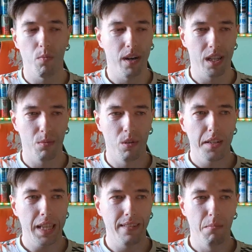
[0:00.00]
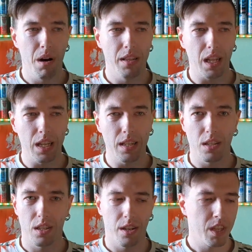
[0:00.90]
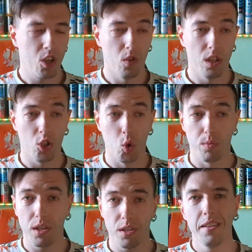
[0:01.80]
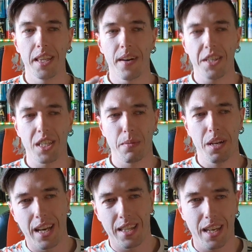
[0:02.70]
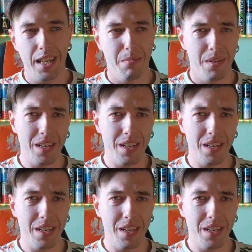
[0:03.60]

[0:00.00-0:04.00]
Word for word: Поэтому ставим балл Торнадо за его доступность. И давайте же теперь оценим...